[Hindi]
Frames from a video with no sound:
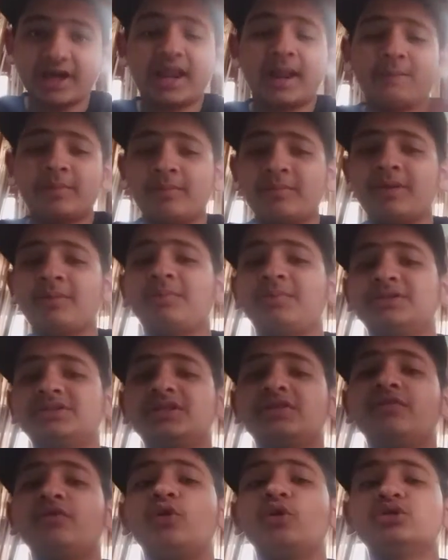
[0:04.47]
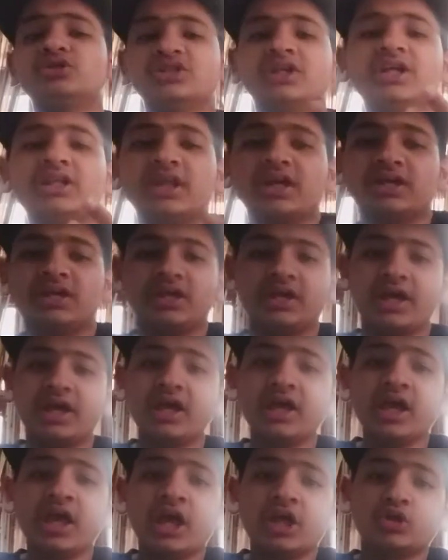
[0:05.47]
अगर आपने मेरी पिछली वीडियोस नहीं देखी
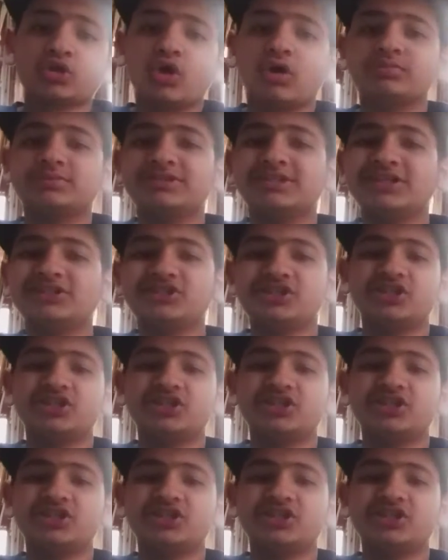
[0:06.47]
हैं तो आप सीधा